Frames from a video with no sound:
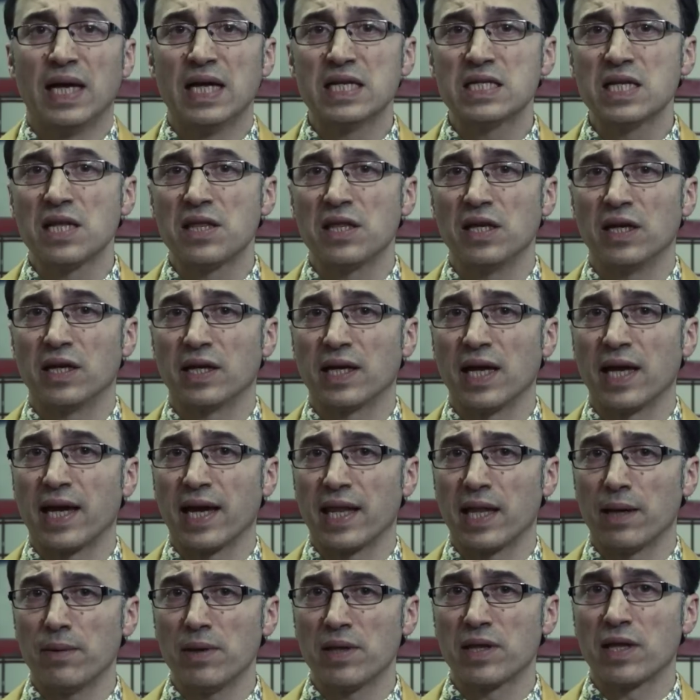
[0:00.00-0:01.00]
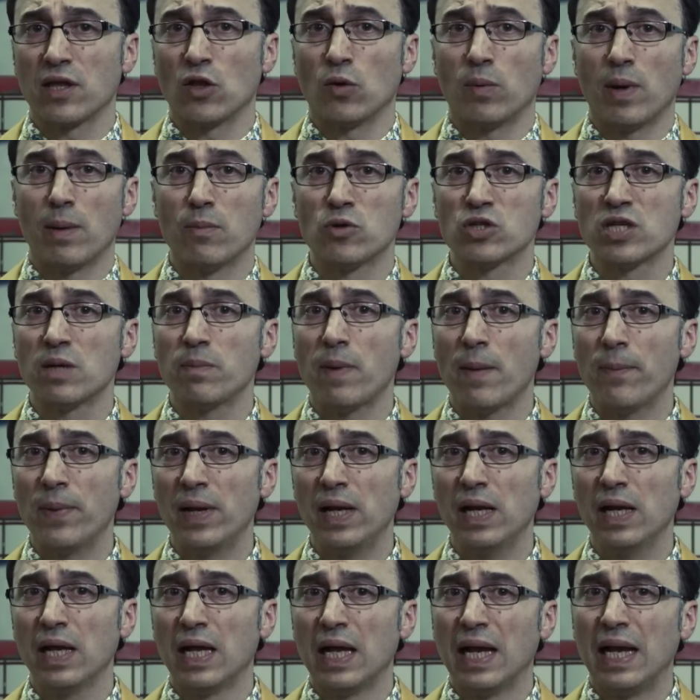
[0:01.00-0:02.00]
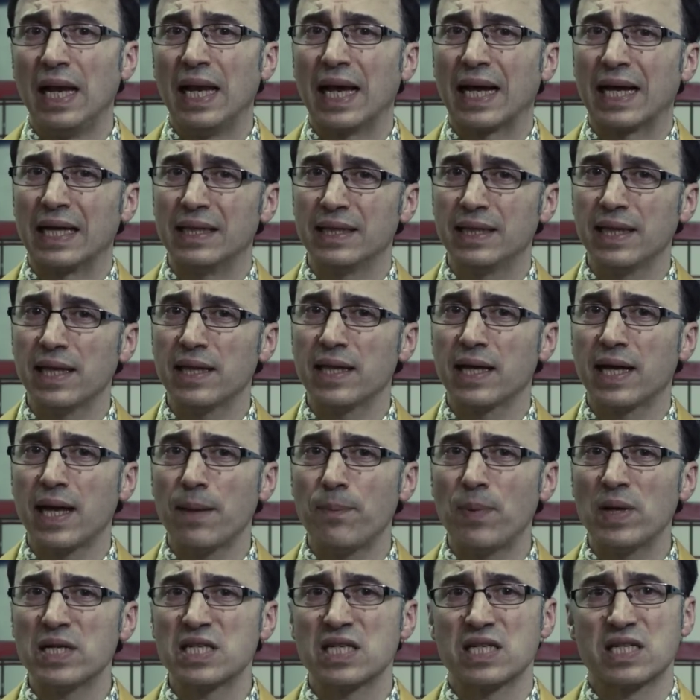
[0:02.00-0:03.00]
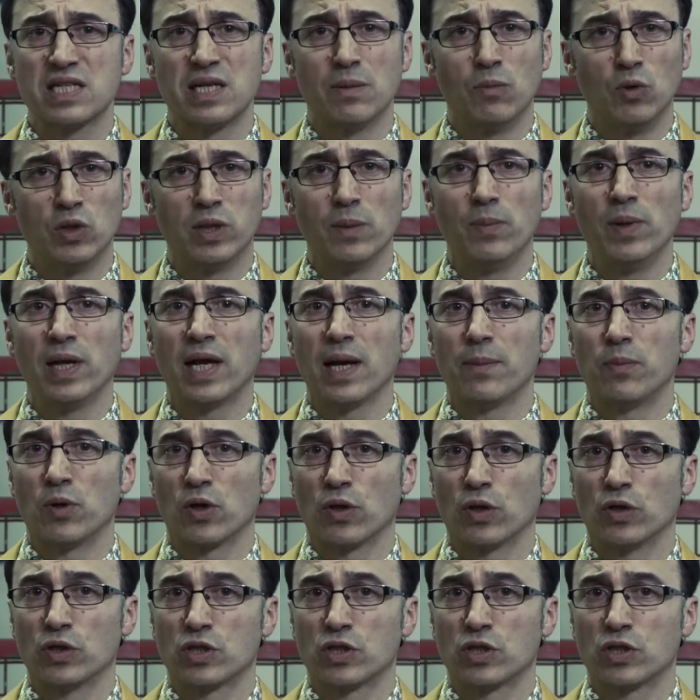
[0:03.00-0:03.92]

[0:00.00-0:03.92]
Es decir, que cada vez que doblamos el papel, la cantidad de capas se multiplica por